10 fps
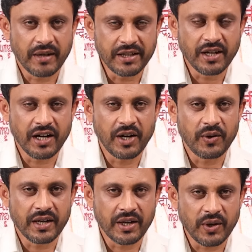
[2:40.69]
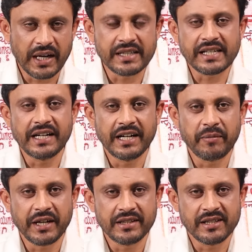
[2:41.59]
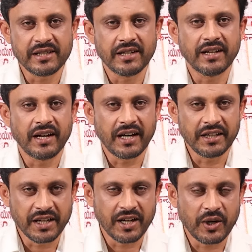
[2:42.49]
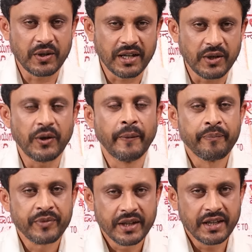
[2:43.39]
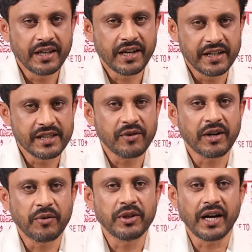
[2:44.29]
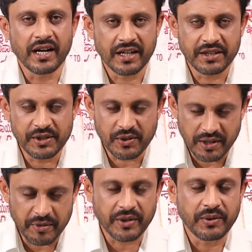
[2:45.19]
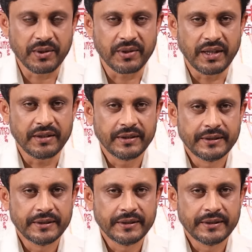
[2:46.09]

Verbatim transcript: అధికారులు ఉంటారో లంచాన్ని డిమాండ్ చేసే అధికారులు ఉంటారో ఈ కేసే ఒక ఉదాహరణగా తీసుకోవాలని మనం కోరుకుందాం